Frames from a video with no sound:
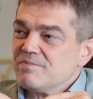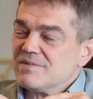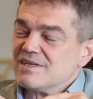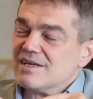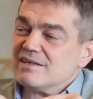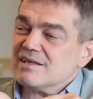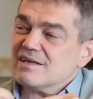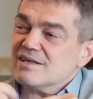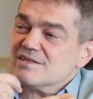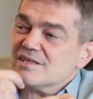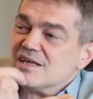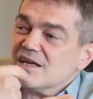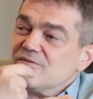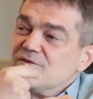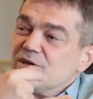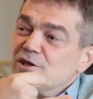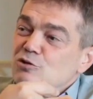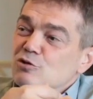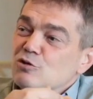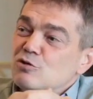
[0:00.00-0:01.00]
zaten
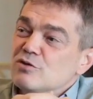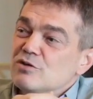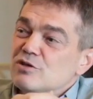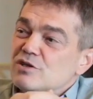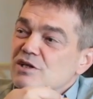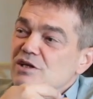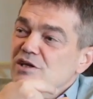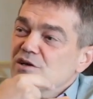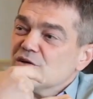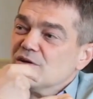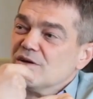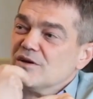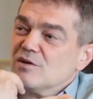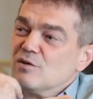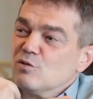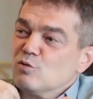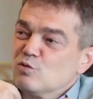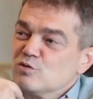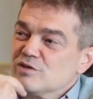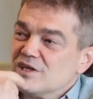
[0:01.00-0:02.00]
izafiyet teorisi
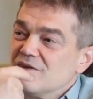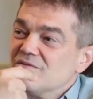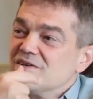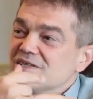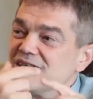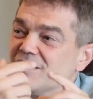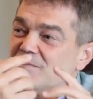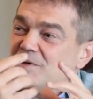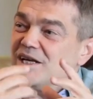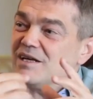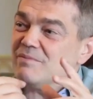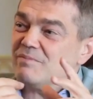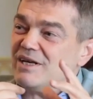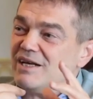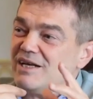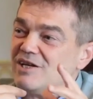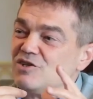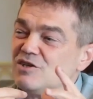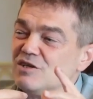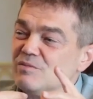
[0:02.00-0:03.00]
uzay ve zamanı
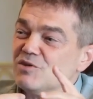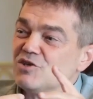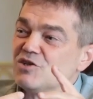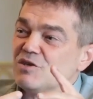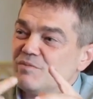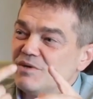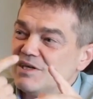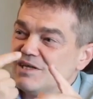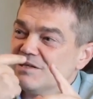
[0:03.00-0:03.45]
birleştirmişti.